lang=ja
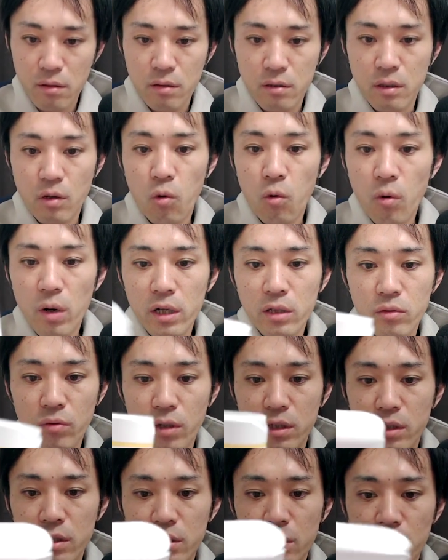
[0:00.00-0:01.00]
で、ホワイト
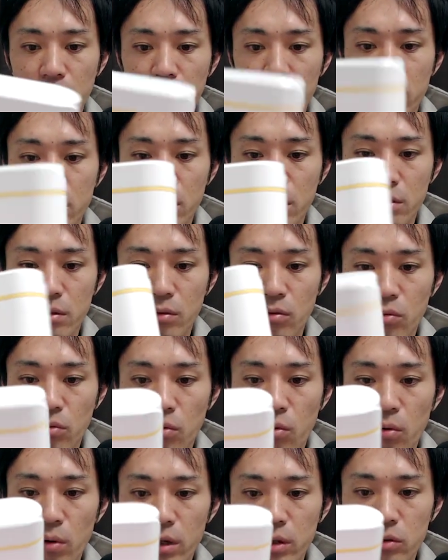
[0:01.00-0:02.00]
が出てなかったんで、この
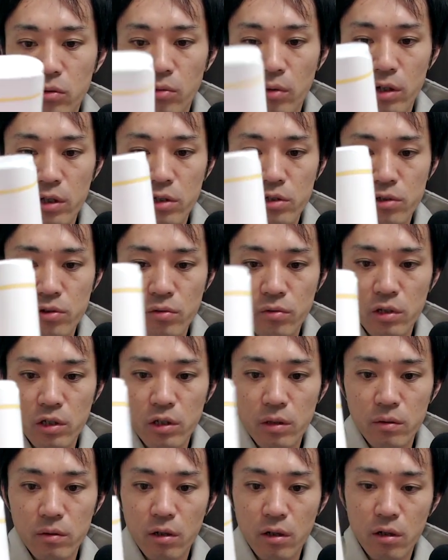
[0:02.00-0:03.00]
ホワイトは非常
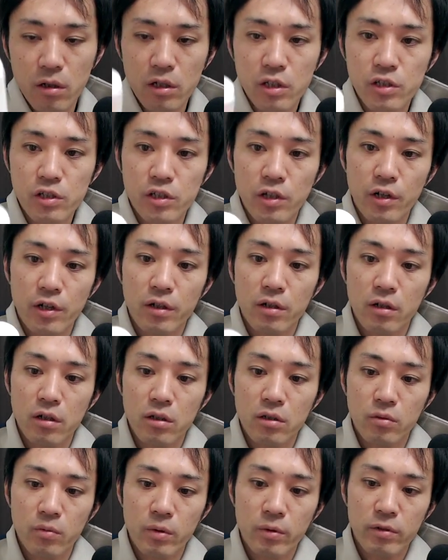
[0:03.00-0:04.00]
になんかいいんじゃないか
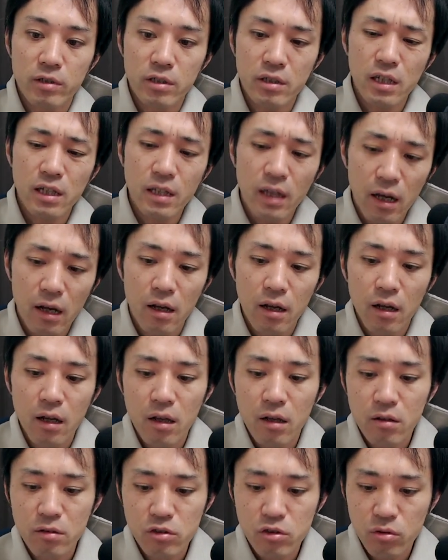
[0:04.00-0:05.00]
なと思います。ただ、
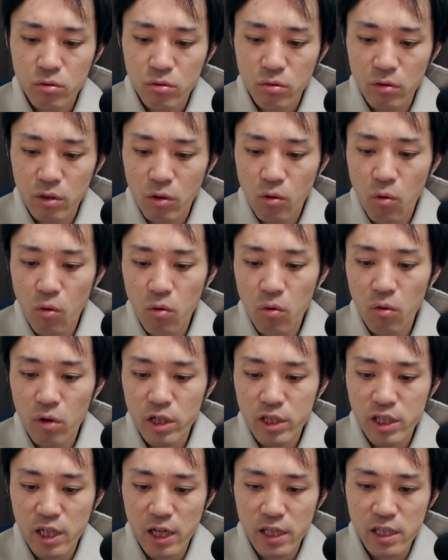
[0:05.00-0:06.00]
ちょっとね、ここ
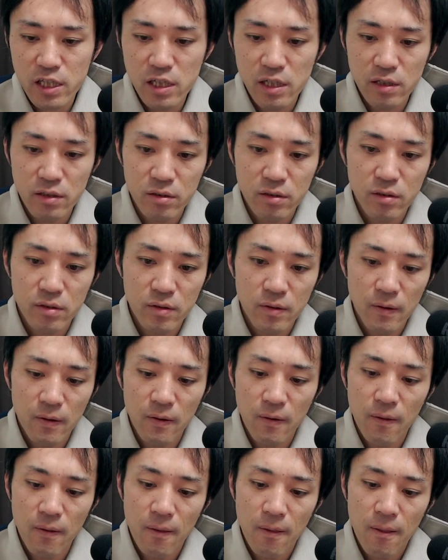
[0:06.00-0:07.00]
がチャチいっす。
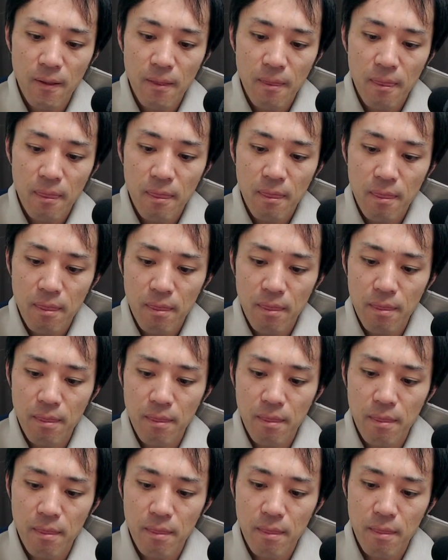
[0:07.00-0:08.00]
う
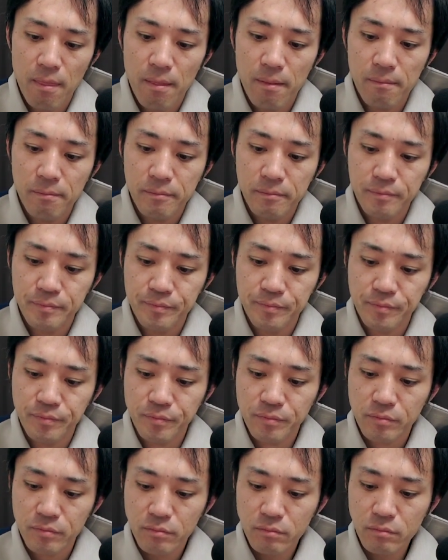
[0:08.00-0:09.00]
ん。
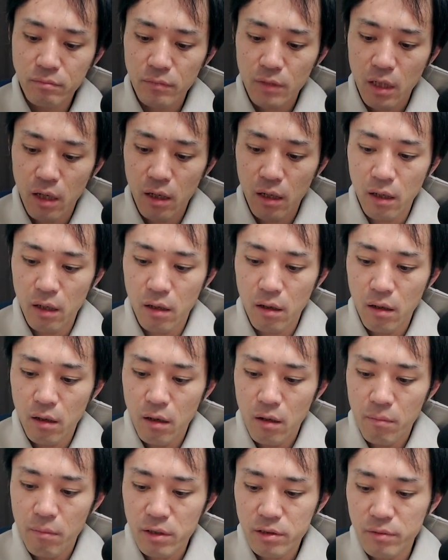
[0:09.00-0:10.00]
はい
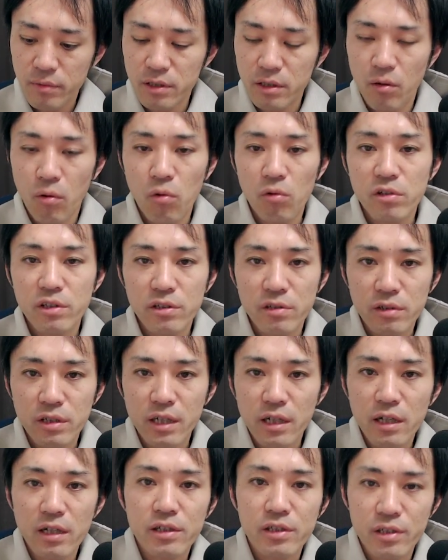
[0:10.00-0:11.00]
まあ、すいません。音質
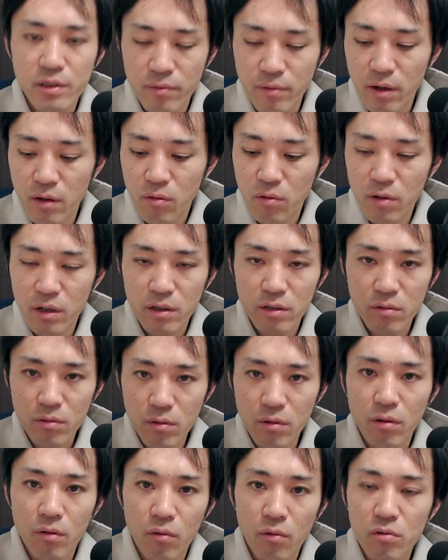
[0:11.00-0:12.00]
に関しては、これ
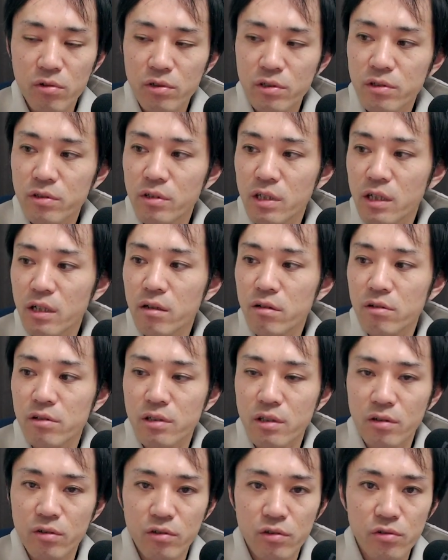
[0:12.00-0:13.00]
の音質比較
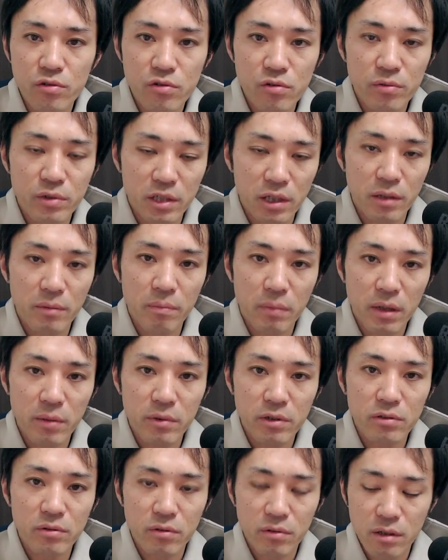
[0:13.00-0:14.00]
してる YouTuber さんいっぱいい
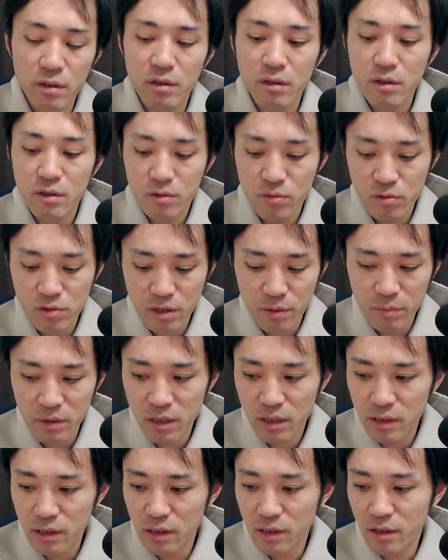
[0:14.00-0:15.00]
ますので、そちら見
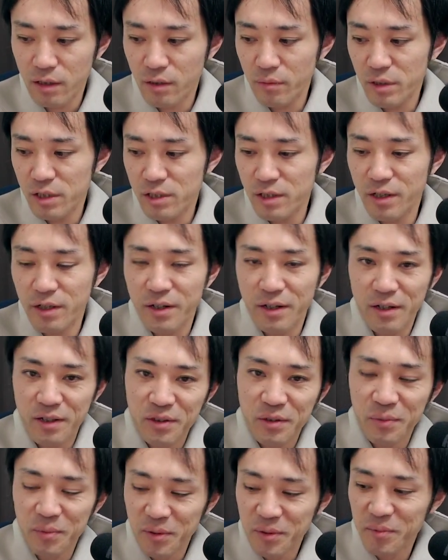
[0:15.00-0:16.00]
ていただければいいんじゃないかな
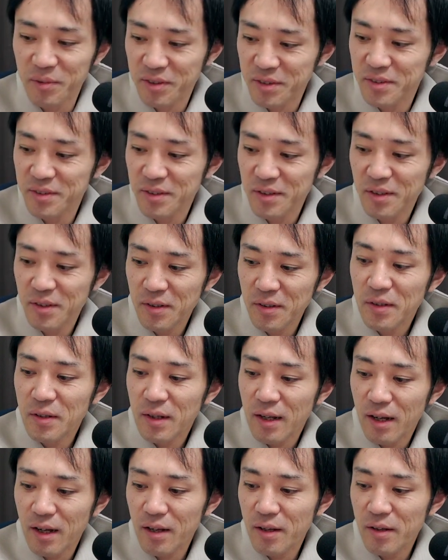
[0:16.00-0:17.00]
と思います。
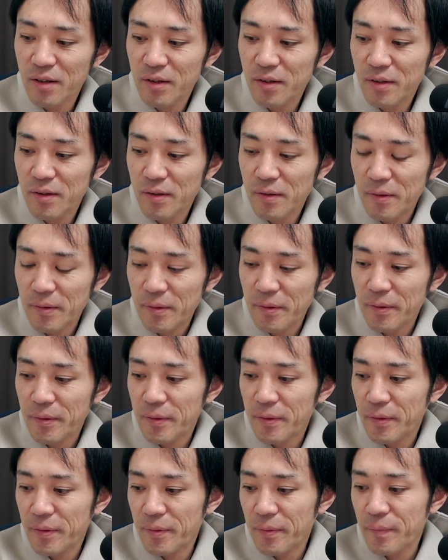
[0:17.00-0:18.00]
はい。
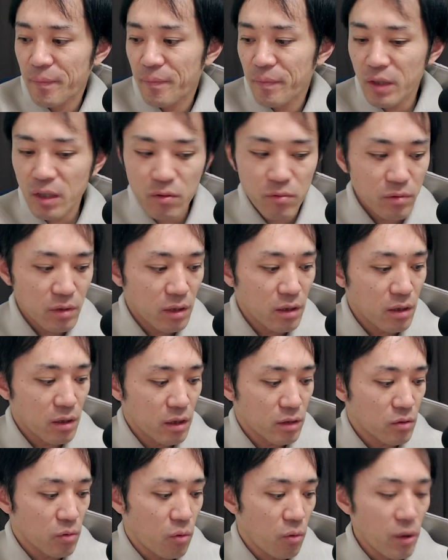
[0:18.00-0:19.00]
なので、
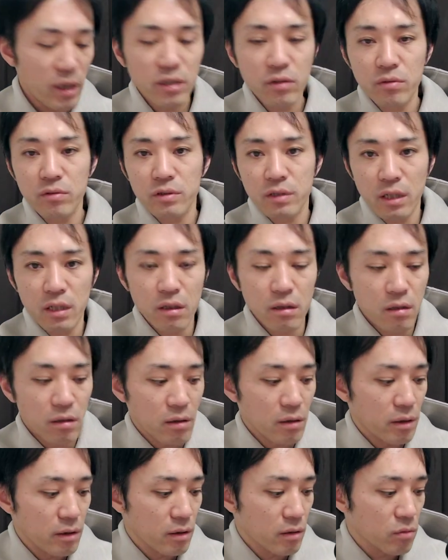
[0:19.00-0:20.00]
えっ、と、ホワイトですね。
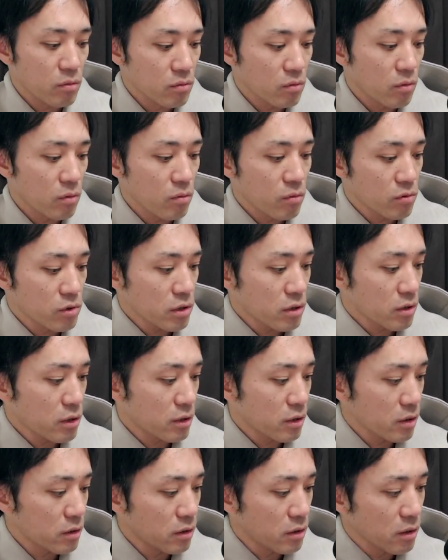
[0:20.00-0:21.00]
えー、このおしゃれ
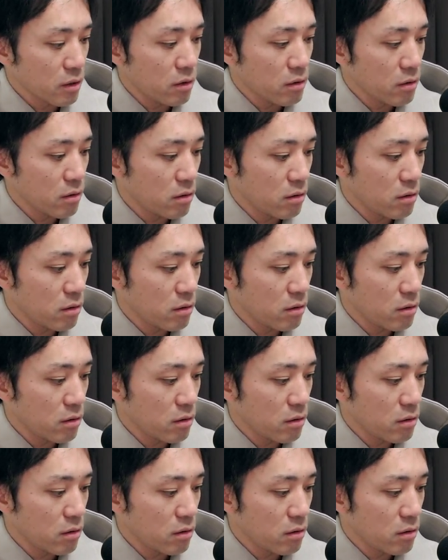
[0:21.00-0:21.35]
なんで、